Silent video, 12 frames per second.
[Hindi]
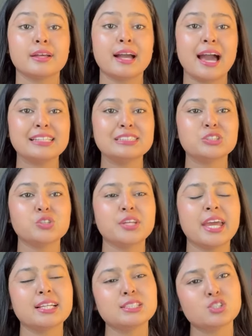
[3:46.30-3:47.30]
गाइस जो
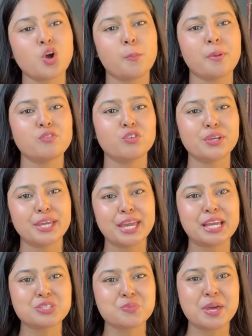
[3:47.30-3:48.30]
नेक्स्ट टॉप है वो ये
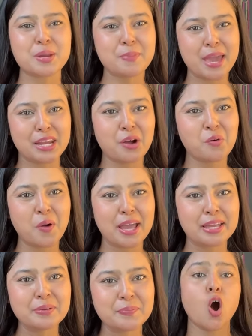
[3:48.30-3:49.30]
है जो मैंने पहना हुआ
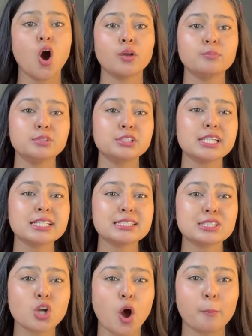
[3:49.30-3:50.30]
है और मुझे
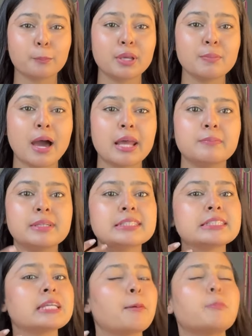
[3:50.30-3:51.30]
इस टॉप के बारे में
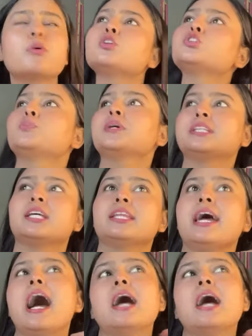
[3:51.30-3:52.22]
सब कुछ पसंद है